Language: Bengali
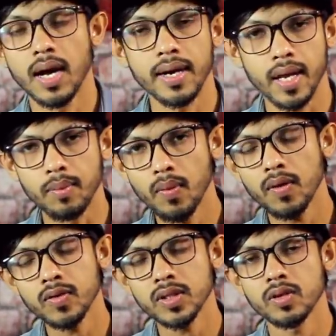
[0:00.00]
আর এই
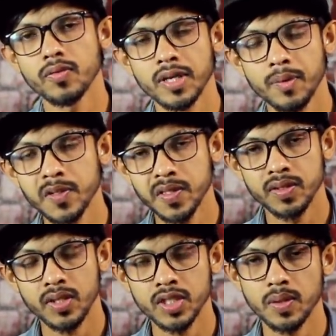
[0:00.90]
মোবাইল ফোনটি তো ফিঙ্গারপ্রিন্ট
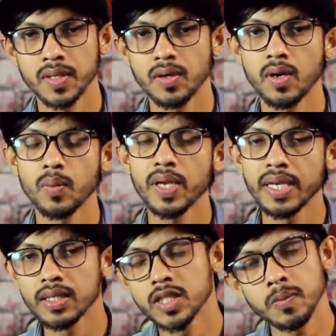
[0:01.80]
সেন্সর হিসেবে দেওয়া হবে
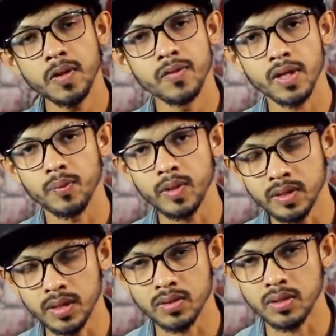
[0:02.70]
ইন ডিসপ্লে ফিঙ্গারপ্রিন্ট
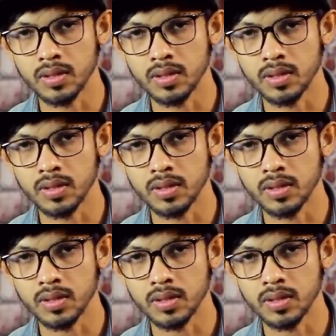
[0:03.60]
সেন্সর